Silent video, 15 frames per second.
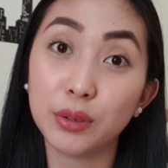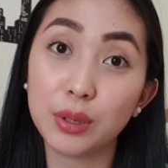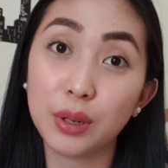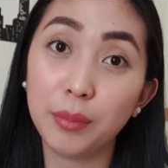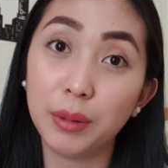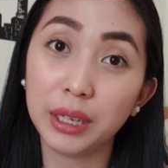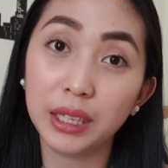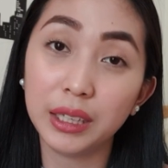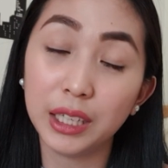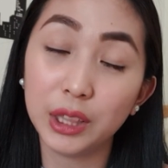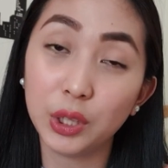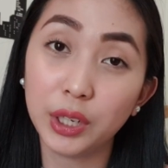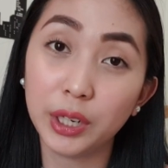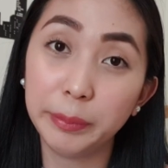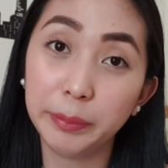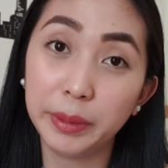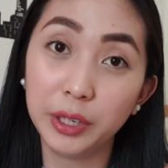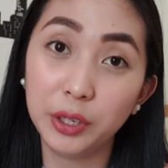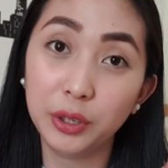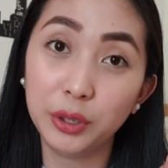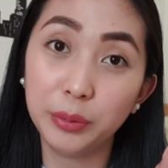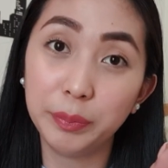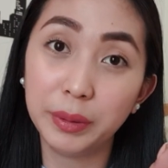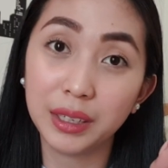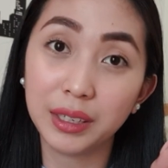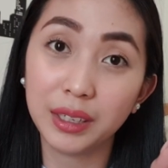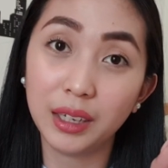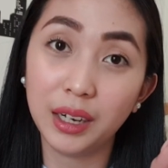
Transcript: Gusto ko maging natural pa rin yung pag,